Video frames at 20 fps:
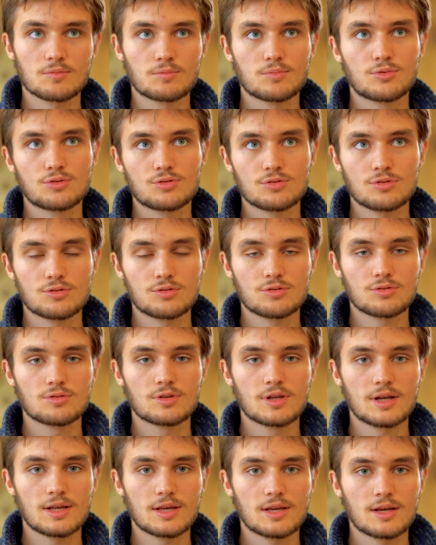plutôt que
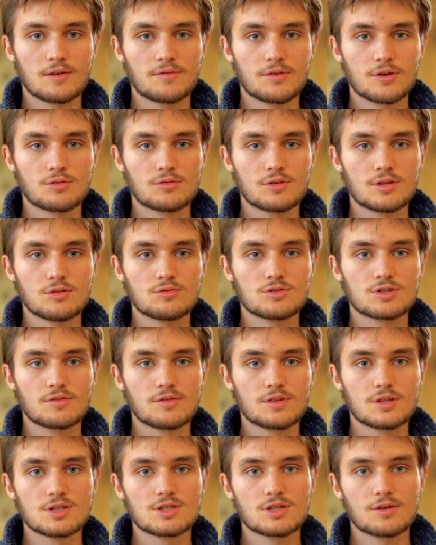d'aller à la faculté où
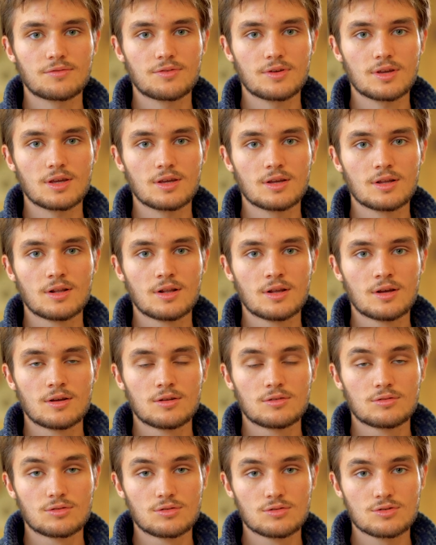j'avais déjà fait
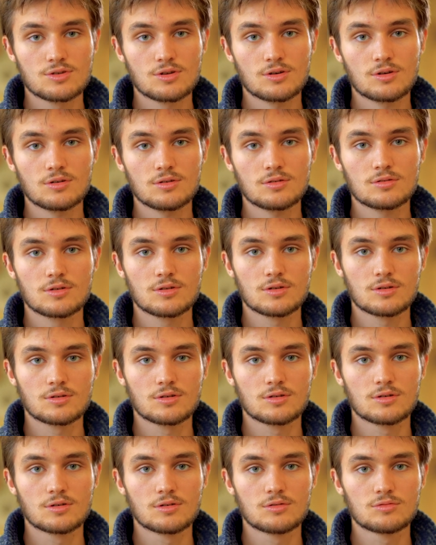deux ans,
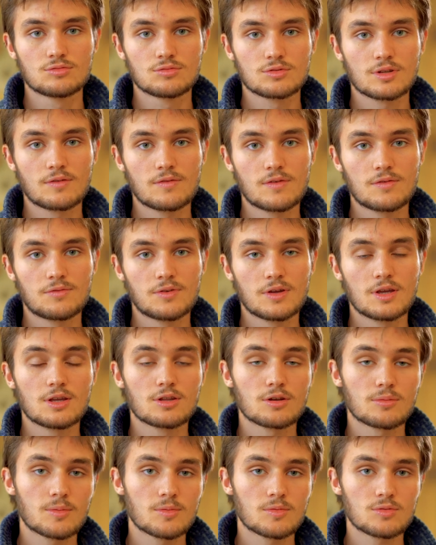euh, où on avait fait
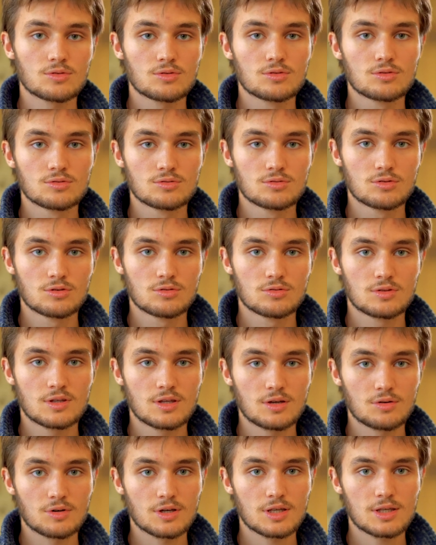énormément de, de
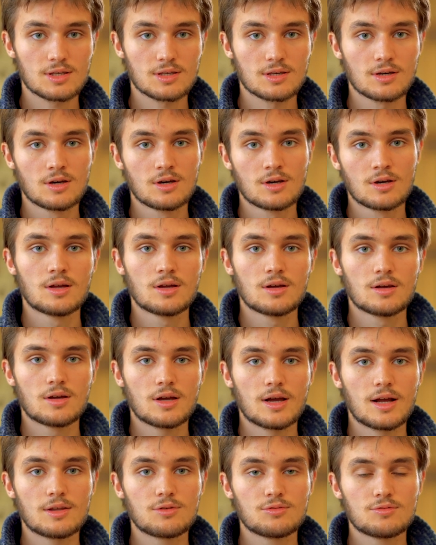théorique,
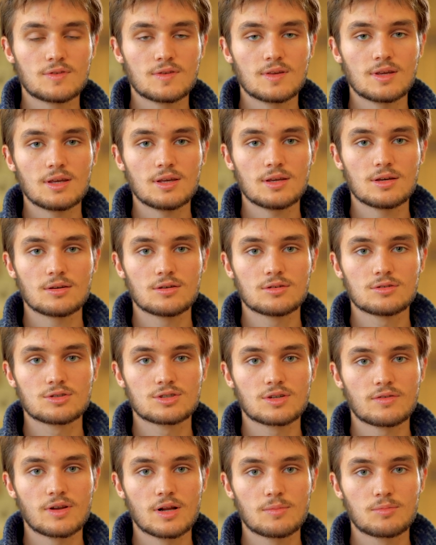à l'IUT, euh,
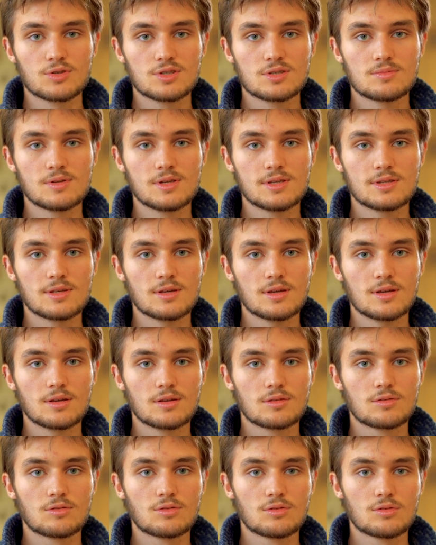j'avais la
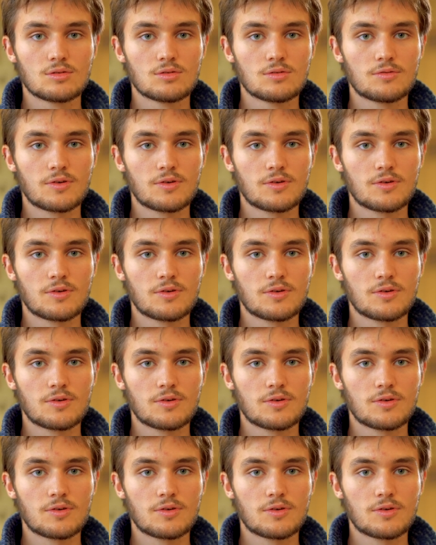possibilité de